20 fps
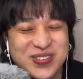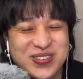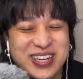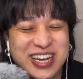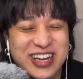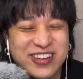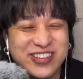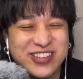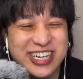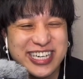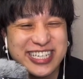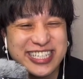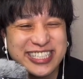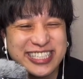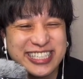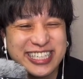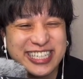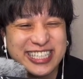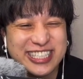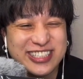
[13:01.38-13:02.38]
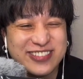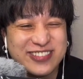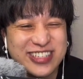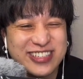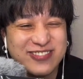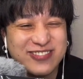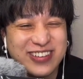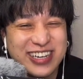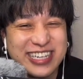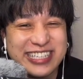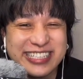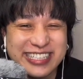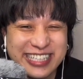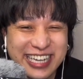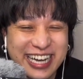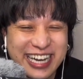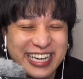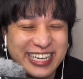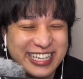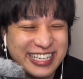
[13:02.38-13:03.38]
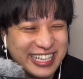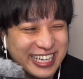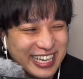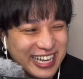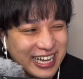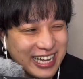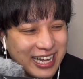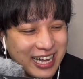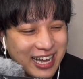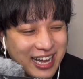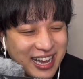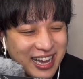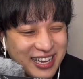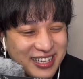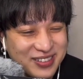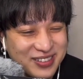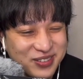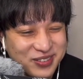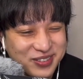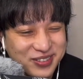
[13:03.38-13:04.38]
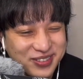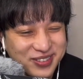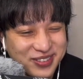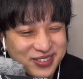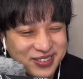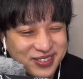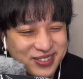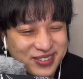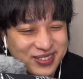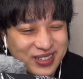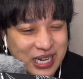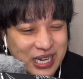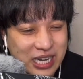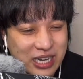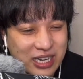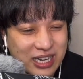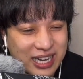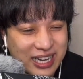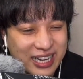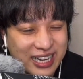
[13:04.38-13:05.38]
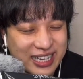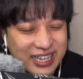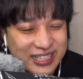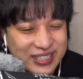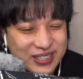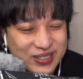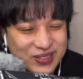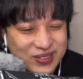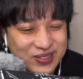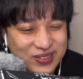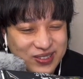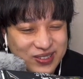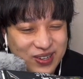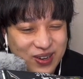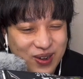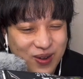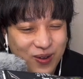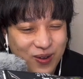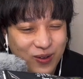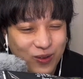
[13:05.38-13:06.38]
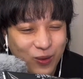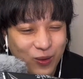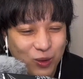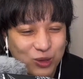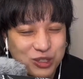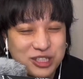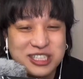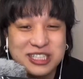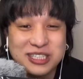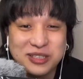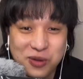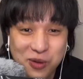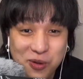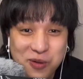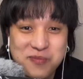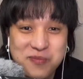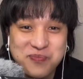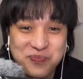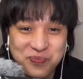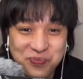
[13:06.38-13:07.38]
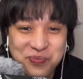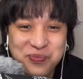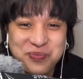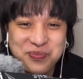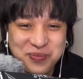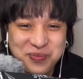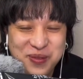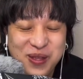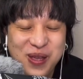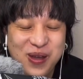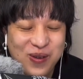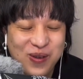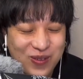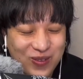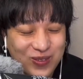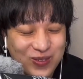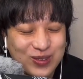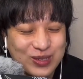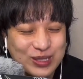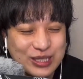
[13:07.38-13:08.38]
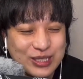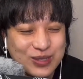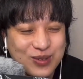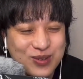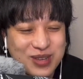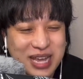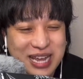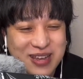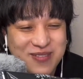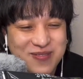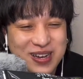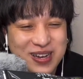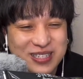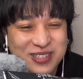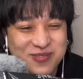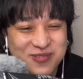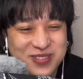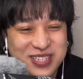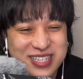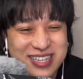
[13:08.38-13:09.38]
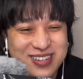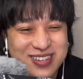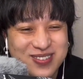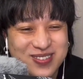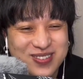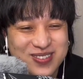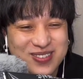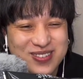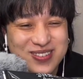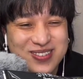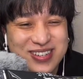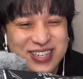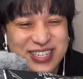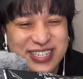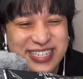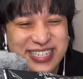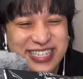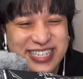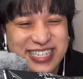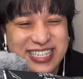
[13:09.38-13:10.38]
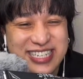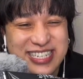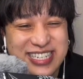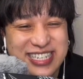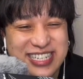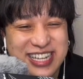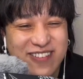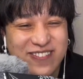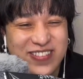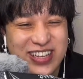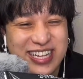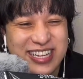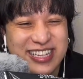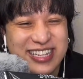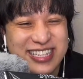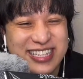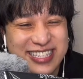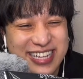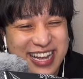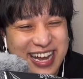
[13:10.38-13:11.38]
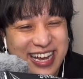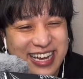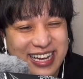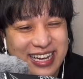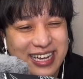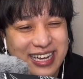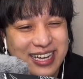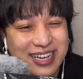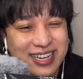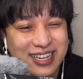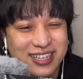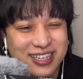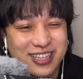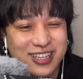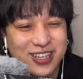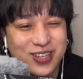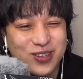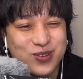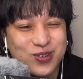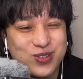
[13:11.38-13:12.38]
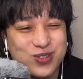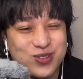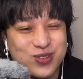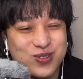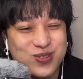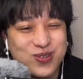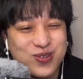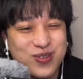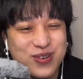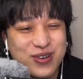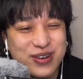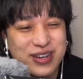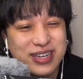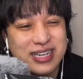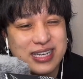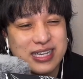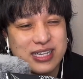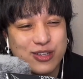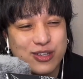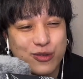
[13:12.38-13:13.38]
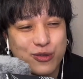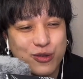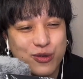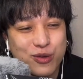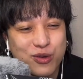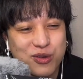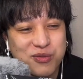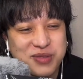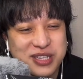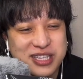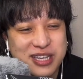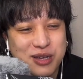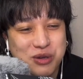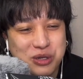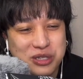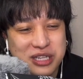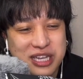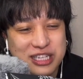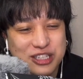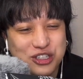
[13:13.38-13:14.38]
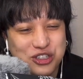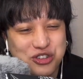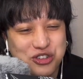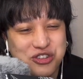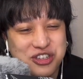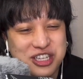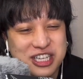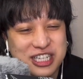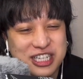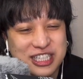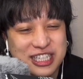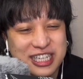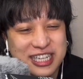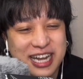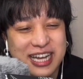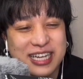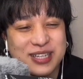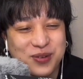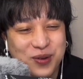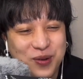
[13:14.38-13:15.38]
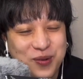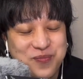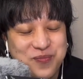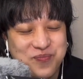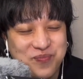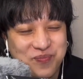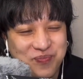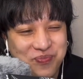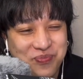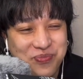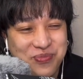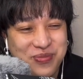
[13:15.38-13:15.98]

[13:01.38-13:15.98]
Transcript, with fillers: このライブ配信始める前さあのー、あのー、推しの推しのゲイバーミ店子のインスタ見ててさ、今日その、その店子さん出勤じゃないの。